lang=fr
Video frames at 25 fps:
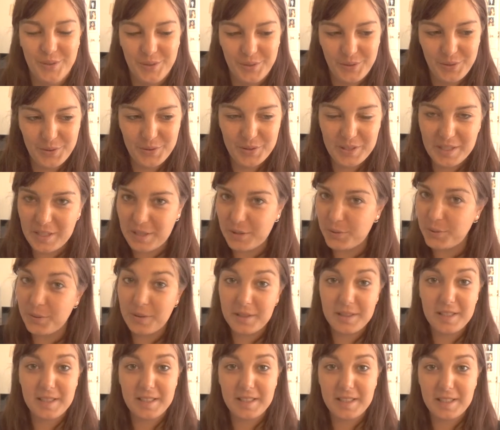que Jésus
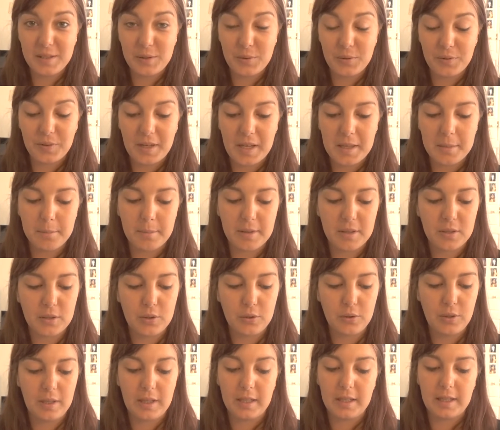était schizophrène parce que
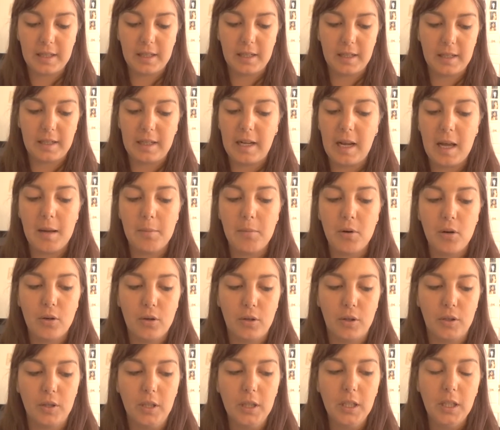
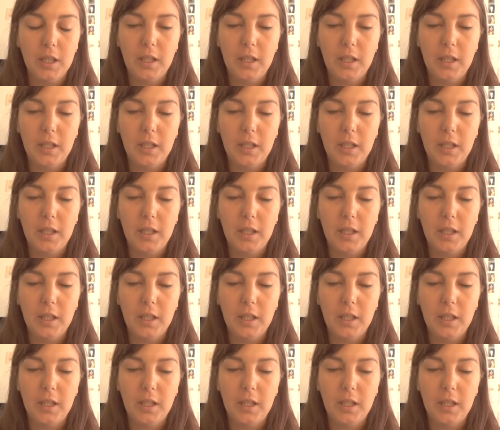clairement, euh,